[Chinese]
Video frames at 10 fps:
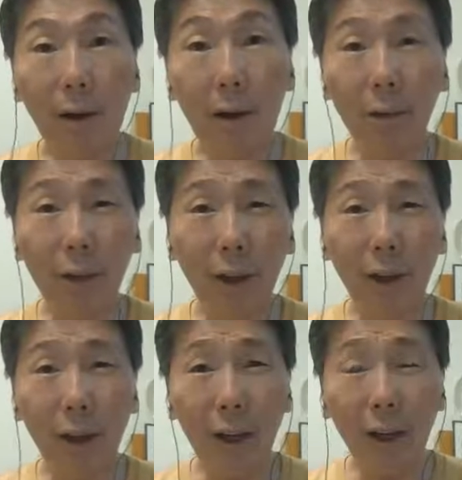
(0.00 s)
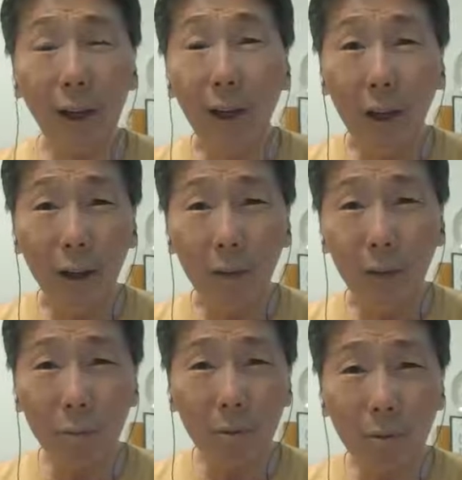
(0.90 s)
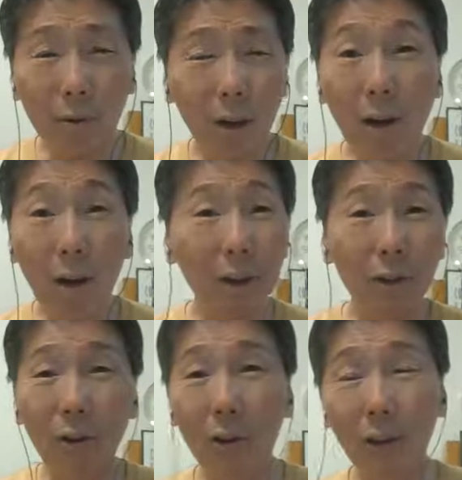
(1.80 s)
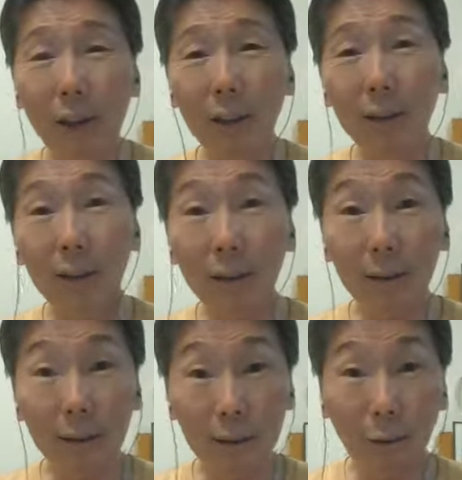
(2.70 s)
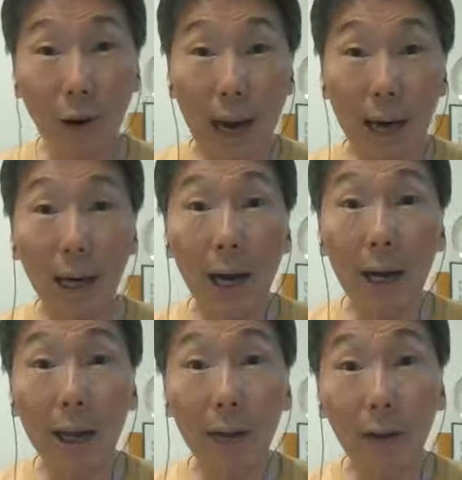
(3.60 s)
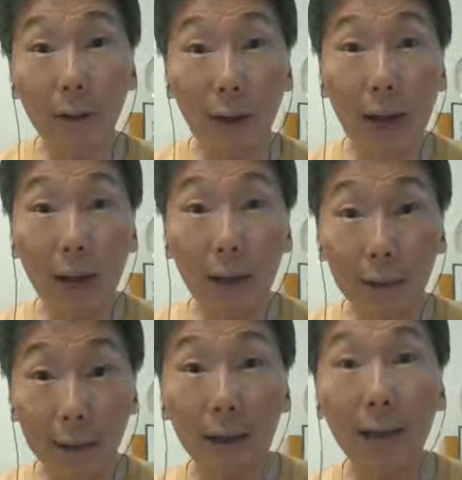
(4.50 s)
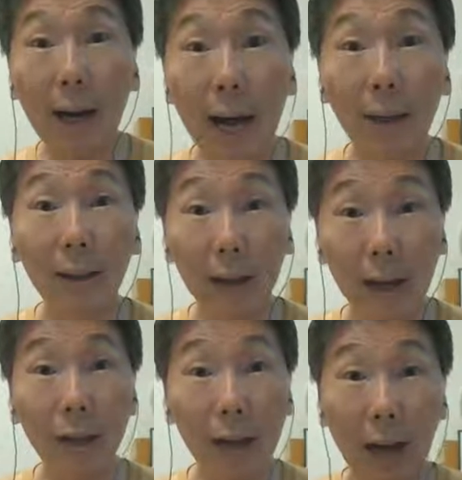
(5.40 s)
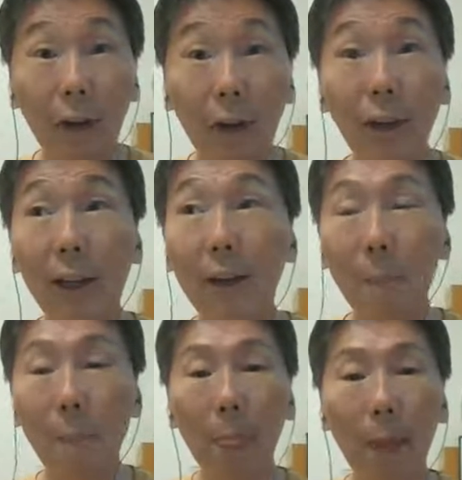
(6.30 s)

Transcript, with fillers: 哦，敬礼、齐步走啊，各种口令，我喊给他看，然后叫他，他跟着喊，练习喊口令，